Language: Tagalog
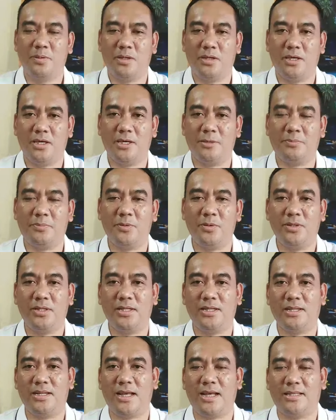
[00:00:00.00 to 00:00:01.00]

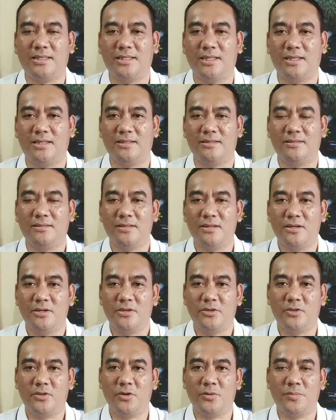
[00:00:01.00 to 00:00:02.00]
iipunin natin
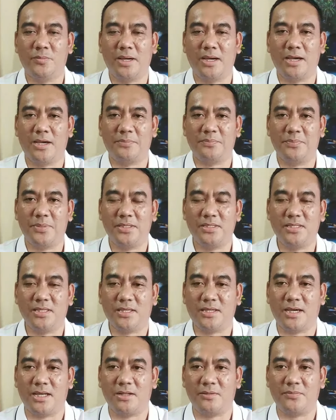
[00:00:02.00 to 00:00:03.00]
yung mga
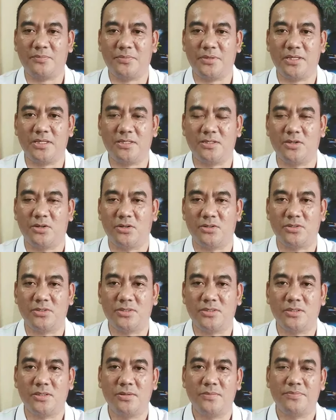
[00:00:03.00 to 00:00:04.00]
physical
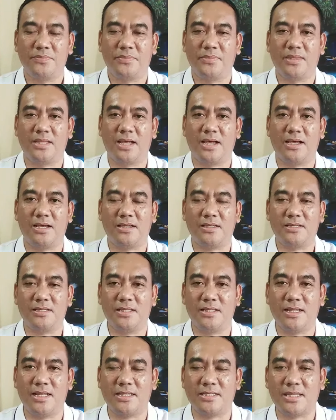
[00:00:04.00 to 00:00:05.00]
features na
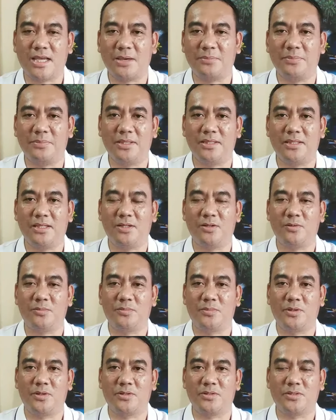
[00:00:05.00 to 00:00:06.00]
sinasabi ni
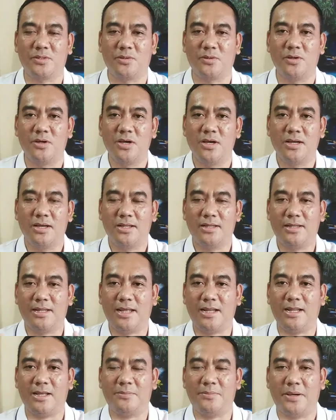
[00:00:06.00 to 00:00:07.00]
Lombroso
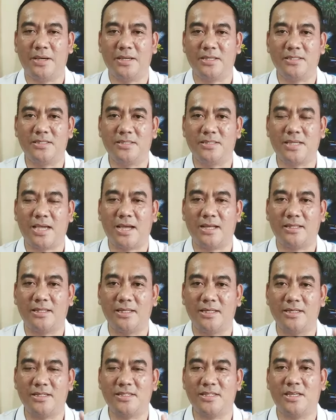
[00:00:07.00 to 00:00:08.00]
lalabas sa
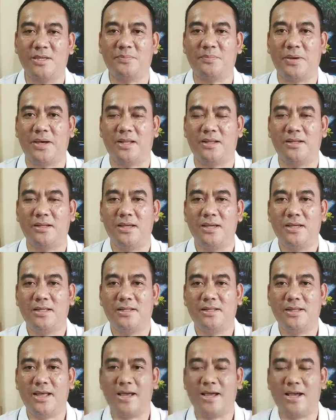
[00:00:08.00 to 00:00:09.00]
ating isipan
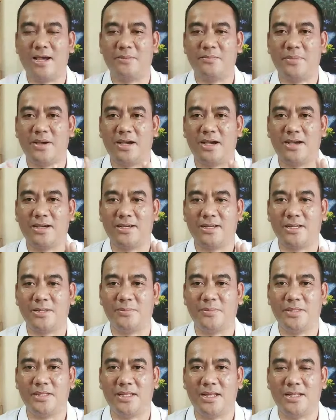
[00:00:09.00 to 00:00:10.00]
na ang mga
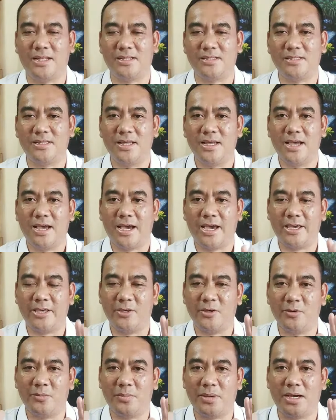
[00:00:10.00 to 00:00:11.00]
criminals
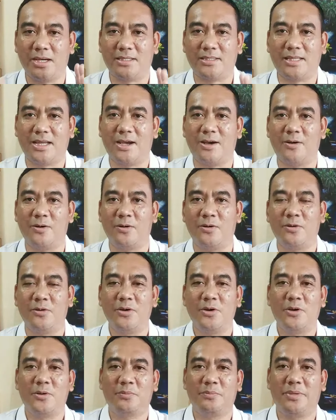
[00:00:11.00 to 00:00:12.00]
ay yung mga taong
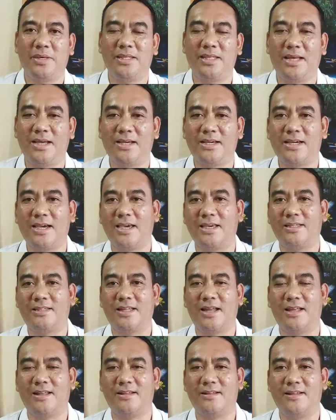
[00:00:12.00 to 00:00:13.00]

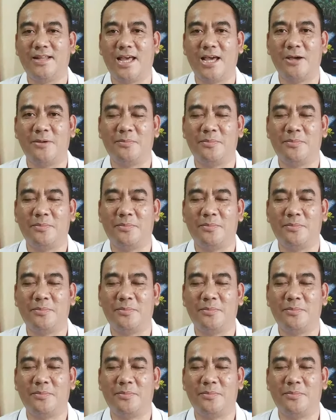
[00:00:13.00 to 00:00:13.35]
pinagkaitan ng